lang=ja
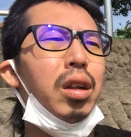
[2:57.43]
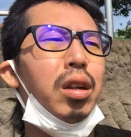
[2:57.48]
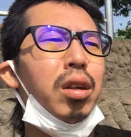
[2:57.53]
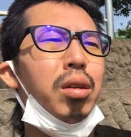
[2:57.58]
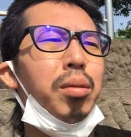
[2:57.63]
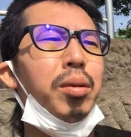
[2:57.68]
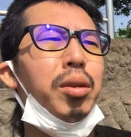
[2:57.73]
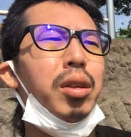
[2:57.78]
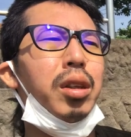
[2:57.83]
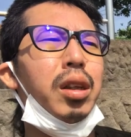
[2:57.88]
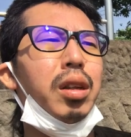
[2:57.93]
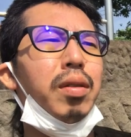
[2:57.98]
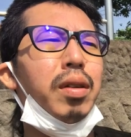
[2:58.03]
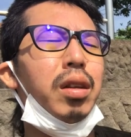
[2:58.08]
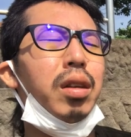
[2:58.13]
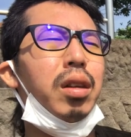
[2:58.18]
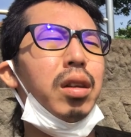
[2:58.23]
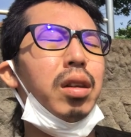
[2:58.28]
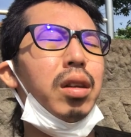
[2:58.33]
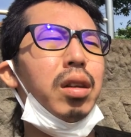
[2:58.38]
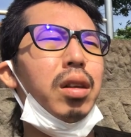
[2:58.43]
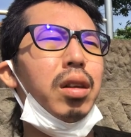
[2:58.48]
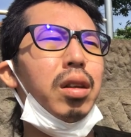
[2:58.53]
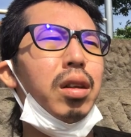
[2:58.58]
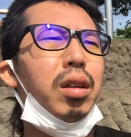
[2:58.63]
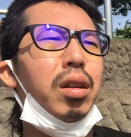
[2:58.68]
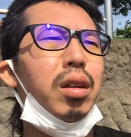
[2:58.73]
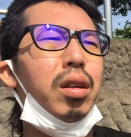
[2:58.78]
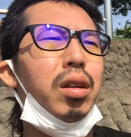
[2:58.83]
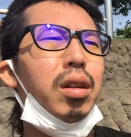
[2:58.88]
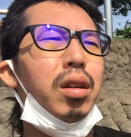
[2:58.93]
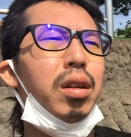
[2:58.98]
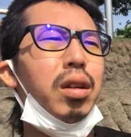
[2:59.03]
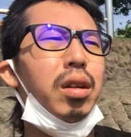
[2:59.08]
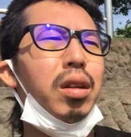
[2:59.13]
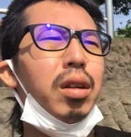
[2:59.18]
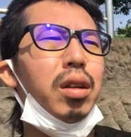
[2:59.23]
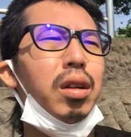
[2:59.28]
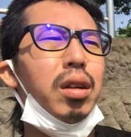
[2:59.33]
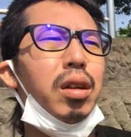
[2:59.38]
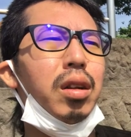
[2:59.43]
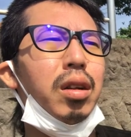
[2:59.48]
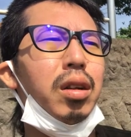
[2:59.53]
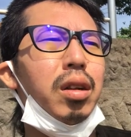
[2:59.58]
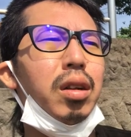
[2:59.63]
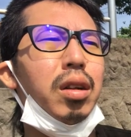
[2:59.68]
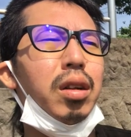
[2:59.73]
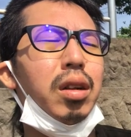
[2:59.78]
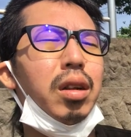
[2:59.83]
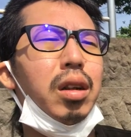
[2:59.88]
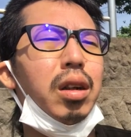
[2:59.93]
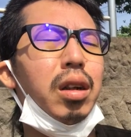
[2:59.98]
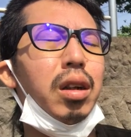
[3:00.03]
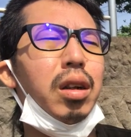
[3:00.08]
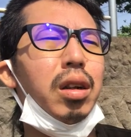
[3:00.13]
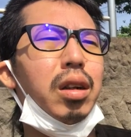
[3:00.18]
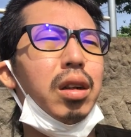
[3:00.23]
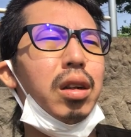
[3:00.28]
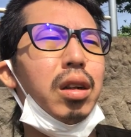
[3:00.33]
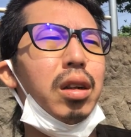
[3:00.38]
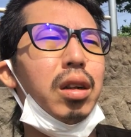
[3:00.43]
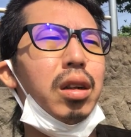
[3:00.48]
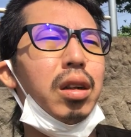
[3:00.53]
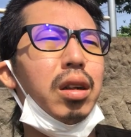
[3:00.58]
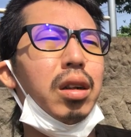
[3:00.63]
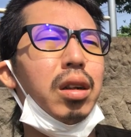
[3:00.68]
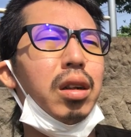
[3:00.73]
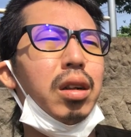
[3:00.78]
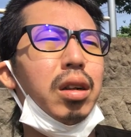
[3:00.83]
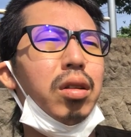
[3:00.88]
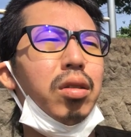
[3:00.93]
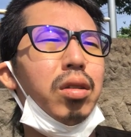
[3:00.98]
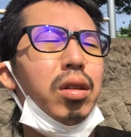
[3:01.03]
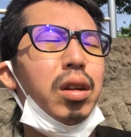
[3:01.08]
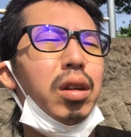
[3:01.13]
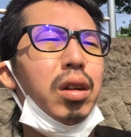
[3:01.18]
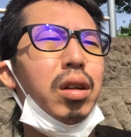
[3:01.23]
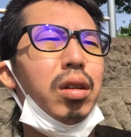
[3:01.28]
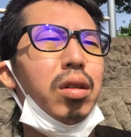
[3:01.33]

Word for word: 思ってますいやなので